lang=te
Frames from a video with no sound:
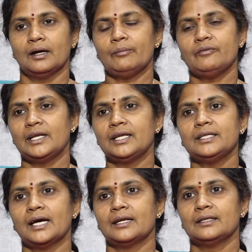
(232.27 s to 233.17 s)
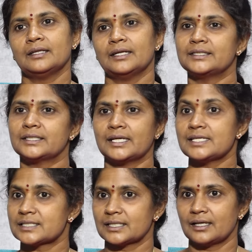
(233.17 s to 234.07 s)
ఆమె వెళ్ళే దారంతా నిజంగా
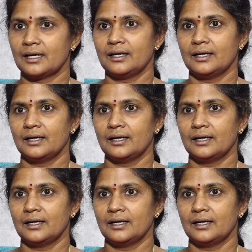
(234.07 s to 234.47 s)
ఇస్తుందా